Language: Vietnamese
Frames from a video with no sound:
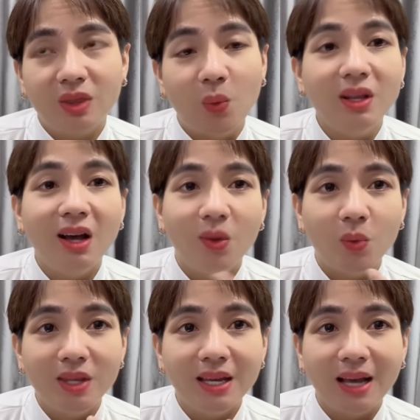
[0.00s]
tuổi thơ
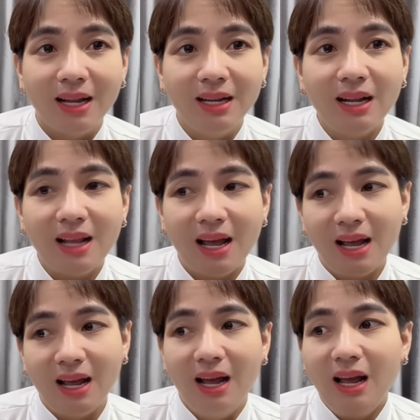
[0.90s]
của chí cảnh á
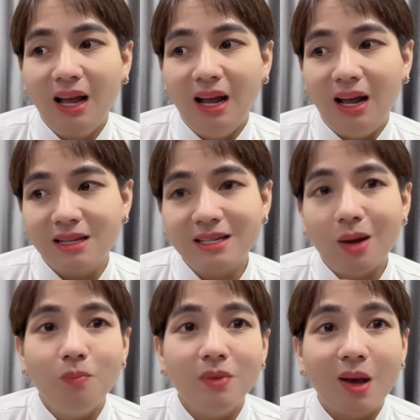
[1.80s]
là à,
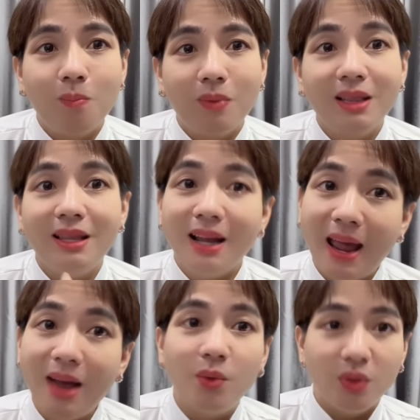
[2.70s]
sống trong cái tiếng
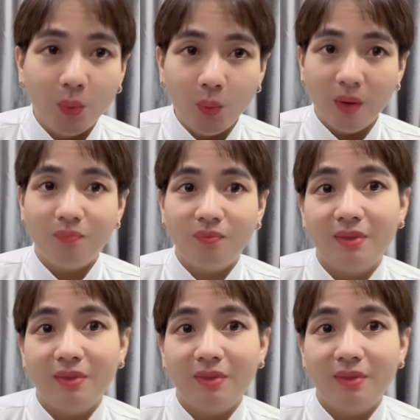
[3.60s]
hét của chú á